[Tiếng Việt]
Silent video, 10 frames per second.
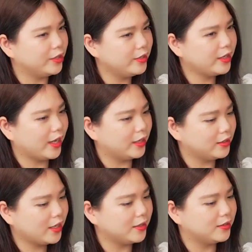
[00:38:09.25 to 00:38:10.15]
với những
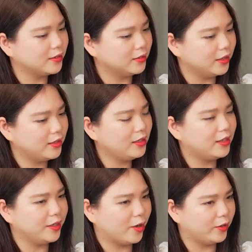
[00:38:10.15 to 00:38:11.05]
cái hành xử hay những
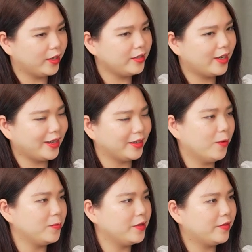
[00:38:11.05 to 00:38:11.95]
lời nói hay những hành
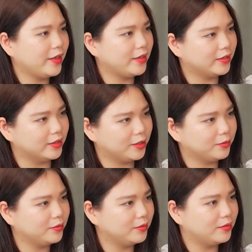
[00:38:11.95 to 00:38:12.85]
động như vậy ở
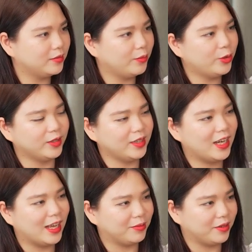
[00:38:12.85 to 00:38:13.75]
trong môi trường
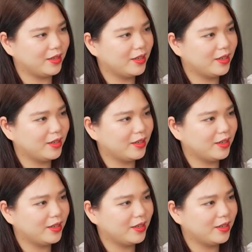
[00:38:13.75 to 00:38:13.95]
đi làm